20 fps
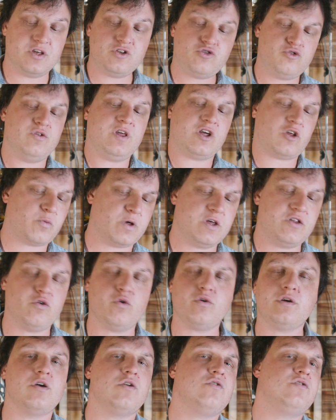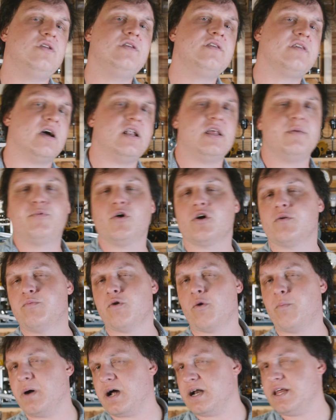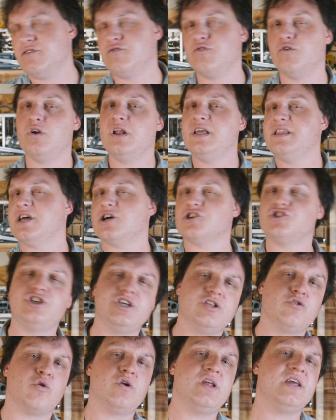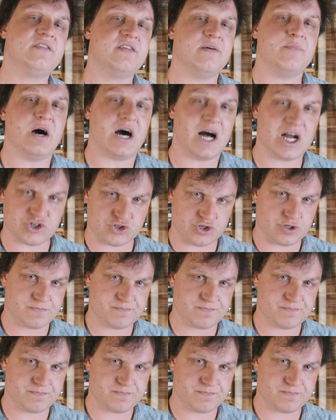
C'est une expression qui est utilisée à l'époque pour parler de l'énergie hydraulique des barrages.